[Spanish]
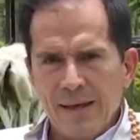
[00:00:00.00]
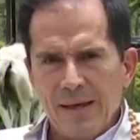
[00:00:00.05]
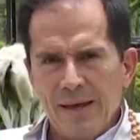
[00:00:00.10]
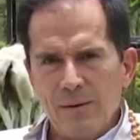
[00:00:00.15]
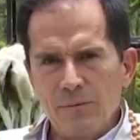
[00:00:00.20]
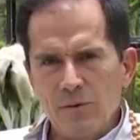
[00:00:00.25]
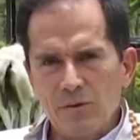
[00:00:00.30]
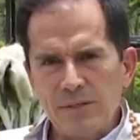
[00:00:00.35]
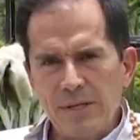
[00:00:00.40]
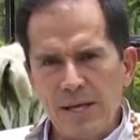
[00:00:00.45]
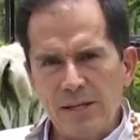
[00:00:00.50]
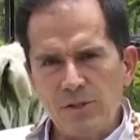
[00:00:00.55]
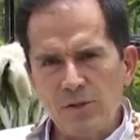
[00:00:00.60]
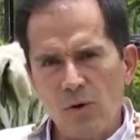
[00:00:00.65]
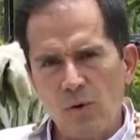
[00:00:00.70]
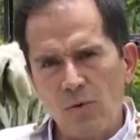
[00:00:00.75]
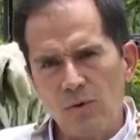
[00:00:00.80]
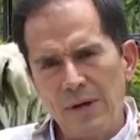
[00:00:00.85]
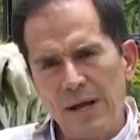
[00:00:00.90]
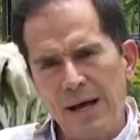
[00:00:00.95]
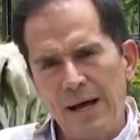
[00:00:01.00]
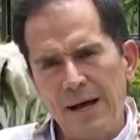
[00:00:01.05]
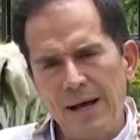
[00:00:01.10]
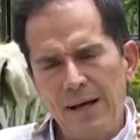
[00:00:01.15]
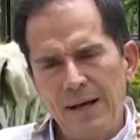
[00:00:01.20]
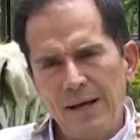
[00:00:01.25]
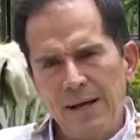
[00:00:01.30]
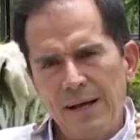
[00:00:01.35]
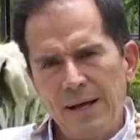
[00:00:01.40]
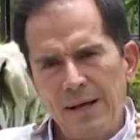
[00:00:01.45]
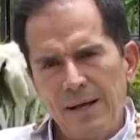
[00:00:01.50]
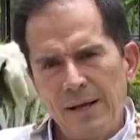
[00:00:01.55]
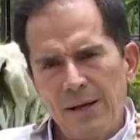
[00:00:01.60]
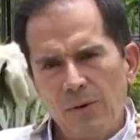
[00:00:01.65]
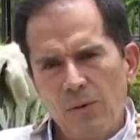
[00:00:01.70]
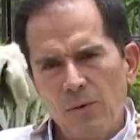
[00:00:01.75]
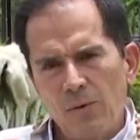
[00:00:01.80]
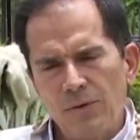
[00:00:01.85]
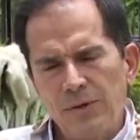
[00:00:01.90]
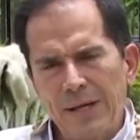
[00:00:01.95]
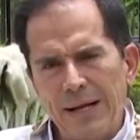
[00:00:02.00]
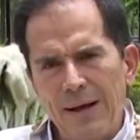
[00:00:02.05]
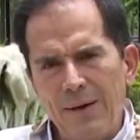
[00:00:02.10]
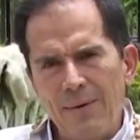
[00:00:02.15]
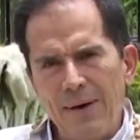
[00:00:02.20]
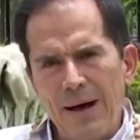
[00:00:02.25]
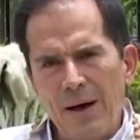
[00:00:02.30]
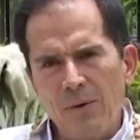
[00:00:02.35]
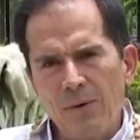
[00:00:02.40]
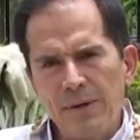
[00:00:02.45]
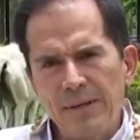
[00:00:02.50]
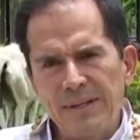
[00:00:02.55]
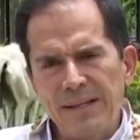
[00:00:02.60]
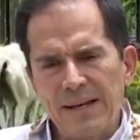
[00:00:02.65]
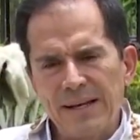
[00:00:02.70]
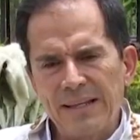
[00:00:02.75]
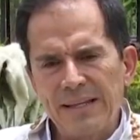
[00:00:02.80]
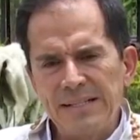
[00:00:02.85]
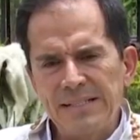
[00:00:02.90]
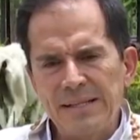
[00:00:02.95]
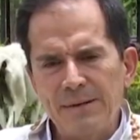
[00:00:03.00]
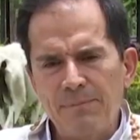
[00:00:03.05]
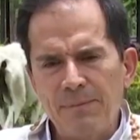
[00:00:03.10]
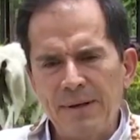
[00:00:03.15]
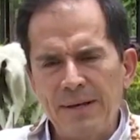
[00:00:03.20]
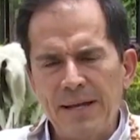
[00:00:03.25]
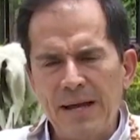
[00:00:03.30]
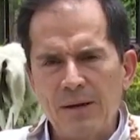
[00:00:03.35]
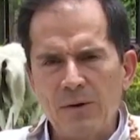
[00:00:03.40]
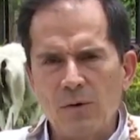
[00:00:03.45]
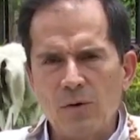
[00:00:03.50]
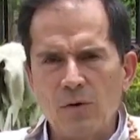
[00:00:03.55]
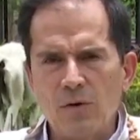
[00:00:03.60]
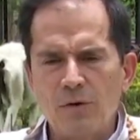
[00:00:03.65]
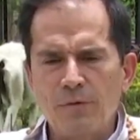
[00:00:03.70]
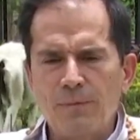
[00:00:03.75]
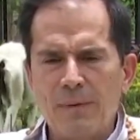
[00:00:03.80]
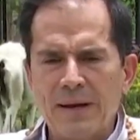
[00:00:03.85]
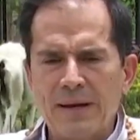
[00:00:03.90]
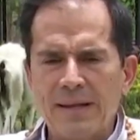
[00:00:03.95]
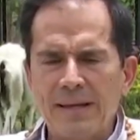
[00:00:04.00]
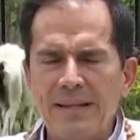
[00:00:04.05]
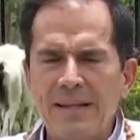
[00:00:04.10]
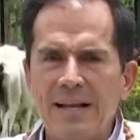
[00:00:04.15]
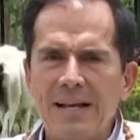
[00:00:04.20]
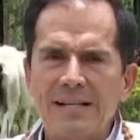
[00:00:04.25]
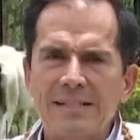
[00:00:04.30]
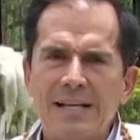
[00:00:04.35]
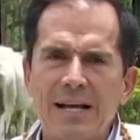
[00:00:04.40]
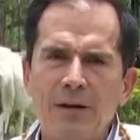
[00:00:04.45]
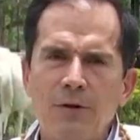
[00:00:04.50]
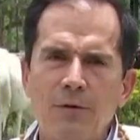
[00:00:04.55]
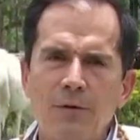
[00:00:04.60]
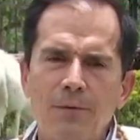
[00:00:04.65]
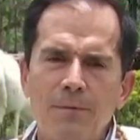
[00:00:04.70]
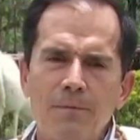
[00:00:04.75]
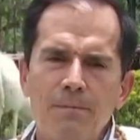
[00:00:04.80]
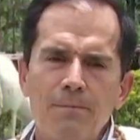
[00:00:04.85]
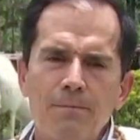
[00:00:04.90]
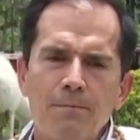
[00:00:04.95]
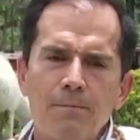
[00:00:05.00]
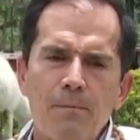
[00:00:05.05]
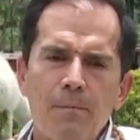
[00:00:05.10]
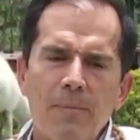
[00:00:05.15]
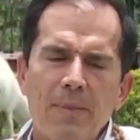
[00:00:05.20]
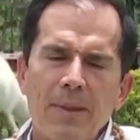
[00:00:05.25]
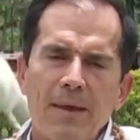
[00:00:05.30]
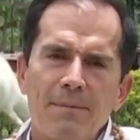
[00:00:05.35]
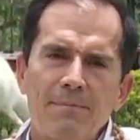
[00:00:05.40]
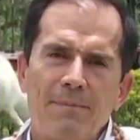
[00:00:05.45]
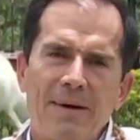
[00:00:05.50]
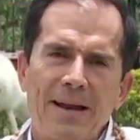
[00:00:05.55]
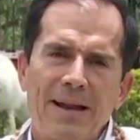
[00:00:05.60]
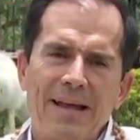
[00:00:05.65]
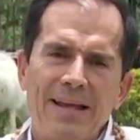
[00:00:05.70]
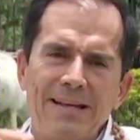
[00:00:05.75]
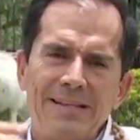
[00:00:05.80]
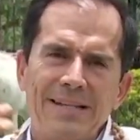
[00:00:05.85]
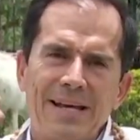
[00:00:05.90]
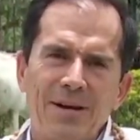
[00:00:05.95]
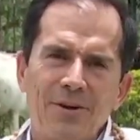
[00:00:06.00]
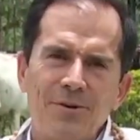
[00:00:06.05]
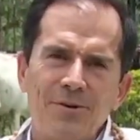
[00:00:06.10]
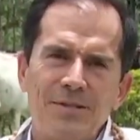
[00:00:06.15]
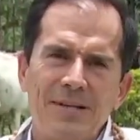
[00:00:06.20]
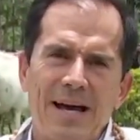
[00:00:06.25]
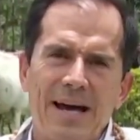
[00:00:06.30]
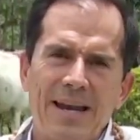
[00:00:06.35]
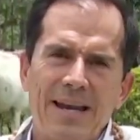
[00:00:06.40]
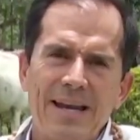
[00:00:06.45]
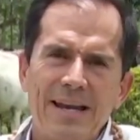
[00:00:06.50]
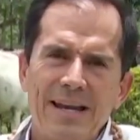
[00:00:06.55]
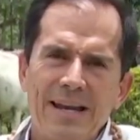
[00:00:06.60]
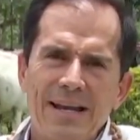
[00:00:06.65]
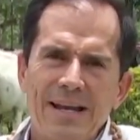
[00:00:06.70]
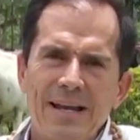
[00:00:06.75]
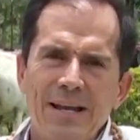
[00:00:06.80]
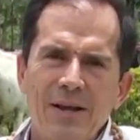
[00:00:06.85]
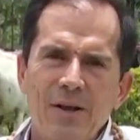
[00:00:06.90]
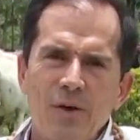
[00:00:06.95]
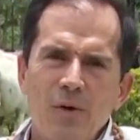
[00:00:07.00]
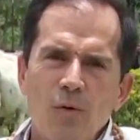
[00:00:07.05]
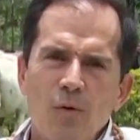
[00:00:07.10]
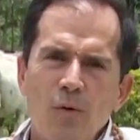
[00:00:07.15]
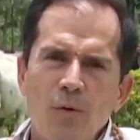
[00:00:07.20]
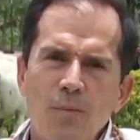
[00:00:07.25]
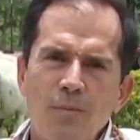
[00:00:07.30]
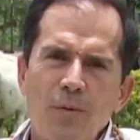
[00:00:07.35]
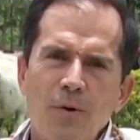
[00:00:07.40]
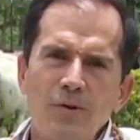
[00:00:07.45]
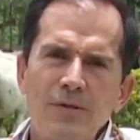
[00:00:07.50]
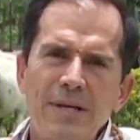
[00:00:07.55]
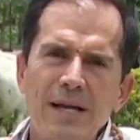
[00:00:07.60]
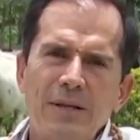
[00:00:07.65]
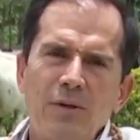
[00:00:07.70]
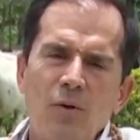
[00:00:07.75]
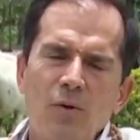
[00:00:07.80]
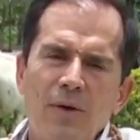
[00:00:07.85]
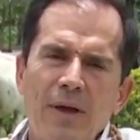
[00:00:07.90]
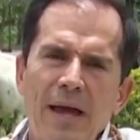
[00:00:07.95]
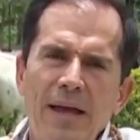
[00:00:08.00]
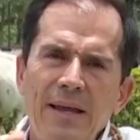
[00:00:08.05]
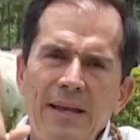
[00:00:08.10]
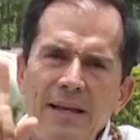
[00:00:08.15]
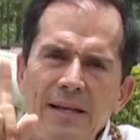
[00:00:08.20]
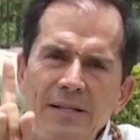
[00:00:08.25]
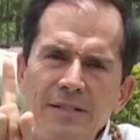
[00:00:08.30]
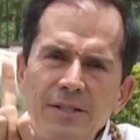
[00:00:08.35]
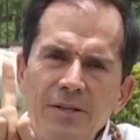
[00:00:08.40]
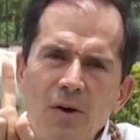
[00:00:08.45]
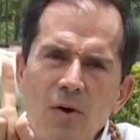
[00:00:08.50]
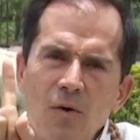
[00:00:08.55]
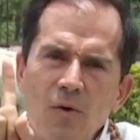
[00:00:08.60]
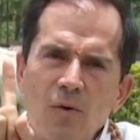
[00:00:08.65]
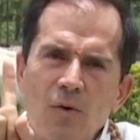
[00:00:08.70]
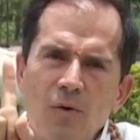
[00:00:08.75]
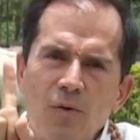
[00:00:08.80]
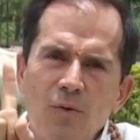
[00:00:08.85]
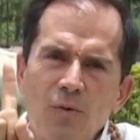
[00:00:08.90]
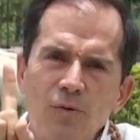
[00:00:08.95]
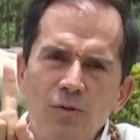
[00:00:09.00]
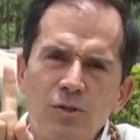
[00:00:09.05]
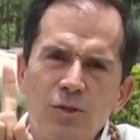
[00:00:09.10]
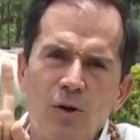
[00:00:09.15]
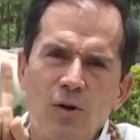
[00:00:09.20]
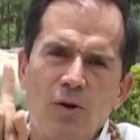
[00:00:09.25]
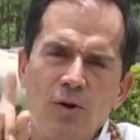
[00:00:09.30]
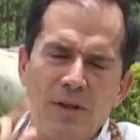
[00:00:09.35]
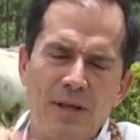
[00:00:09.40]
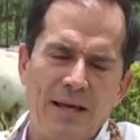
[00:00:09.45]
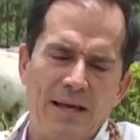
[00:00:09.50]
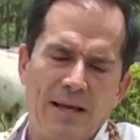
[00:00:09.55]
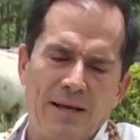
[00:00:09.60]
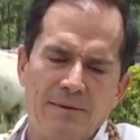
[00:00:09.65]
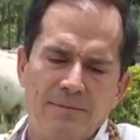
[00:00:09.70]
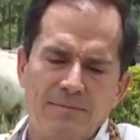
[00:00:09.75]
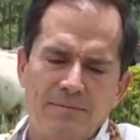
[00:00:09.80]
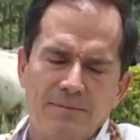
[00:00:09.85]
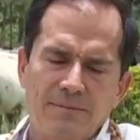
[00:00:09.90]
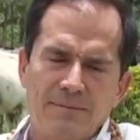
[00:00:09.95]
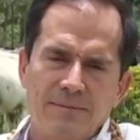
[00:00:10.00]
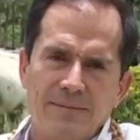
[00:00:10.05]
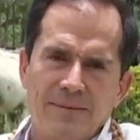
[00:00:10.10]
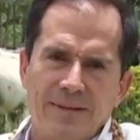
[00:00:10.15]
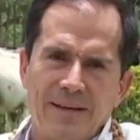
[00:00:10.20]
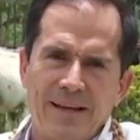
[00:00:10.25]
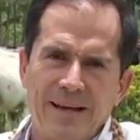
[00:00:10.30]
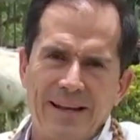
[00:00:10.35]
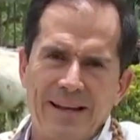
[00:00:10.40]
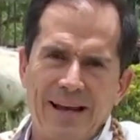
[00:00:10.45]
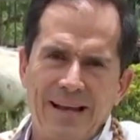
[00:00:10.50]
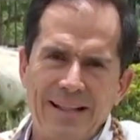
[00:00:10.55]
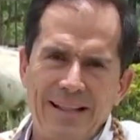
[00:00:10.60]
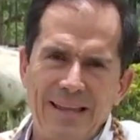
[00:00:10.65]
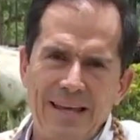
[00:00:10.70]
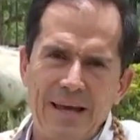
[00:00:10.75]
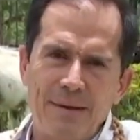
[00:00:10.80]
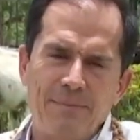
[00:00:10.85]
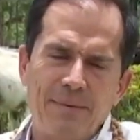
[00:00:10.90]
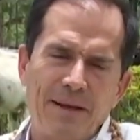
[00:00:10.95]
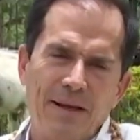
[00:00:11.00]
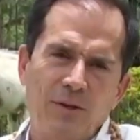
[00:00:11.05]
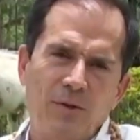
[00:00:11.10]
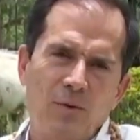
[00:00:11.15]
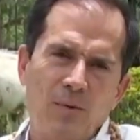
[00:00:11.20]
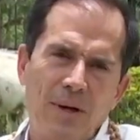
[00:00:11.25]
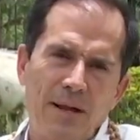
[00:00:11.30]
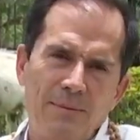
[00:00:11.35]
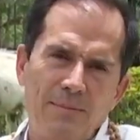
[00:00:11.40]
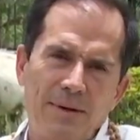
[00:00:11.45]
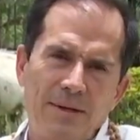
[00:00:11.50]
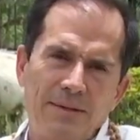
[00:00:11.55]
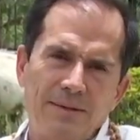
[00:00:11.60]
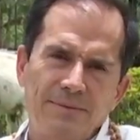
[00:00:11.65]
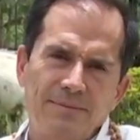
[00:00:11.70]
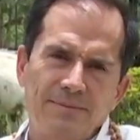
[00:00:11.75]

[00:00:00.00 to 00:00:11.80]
Hemos hecho una, un trabajo interdisciplinario con los parques de la salud para desarrollar un proyecto que inició con un solo día, que era el Día para tu Alma.